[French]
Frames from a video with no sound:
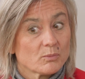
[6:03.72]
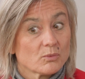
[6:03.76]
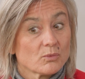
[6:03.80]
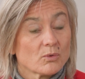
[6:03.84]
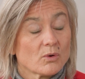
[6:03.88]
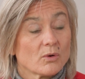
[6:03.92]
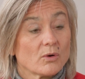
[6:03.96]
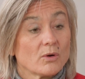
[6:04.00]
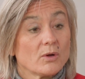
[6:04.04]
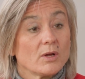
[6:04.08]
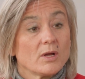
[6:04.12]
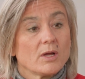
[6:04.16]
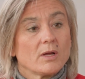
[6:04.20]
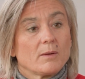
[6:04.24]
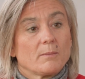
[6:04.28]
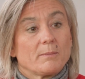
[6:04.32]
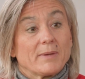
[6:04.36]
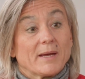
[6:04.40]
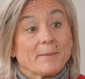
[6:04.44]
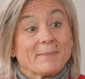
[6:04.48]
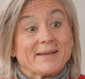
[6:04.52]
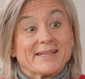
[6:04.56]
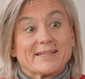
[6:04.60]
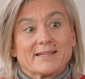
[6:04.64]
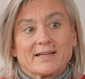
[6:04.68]
pour euh,
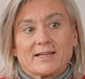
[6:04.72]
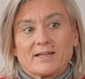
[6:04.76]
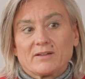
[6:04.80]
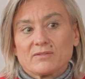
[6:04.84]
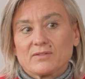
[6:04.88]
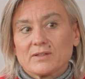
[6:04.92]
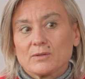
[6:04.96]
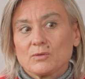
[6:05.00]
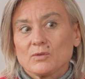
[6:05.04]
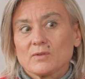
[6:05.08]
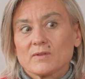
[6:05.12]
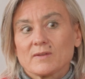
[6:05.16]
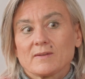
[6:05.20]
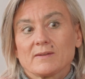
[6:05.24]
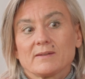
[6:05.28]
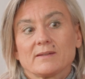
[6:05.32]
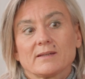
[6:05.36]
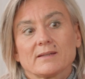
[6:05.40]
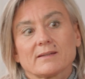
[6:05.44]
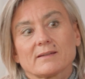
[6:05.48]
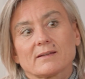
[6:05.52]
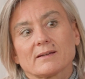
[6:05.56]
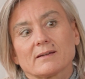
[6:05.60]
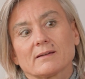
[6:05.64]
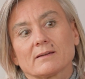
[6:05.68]
permettre à la fiducie
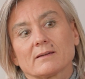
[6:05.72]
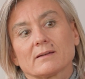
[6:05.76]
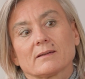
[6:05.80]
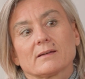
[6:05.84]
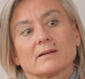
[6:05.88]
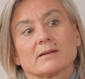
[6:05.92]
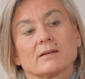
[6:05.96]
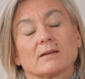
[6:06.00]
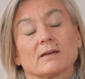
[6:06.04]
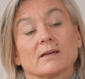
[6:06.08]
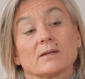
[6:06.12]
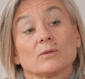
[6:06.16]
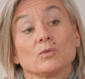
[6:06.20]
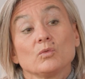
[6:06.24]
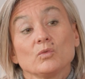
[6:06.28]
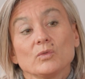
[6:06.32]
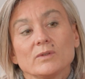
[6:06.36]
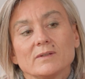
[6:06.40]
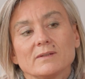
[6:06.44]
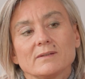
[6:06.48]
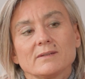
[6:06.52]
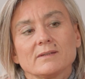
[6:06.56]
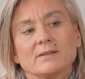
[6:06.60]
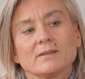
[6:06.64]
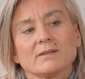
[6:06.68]
d'être un,
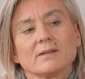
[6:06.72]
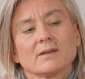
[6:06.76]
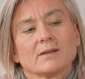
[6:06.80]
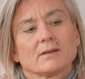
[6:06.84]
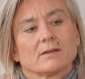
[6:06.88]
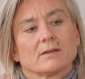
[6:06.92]
outil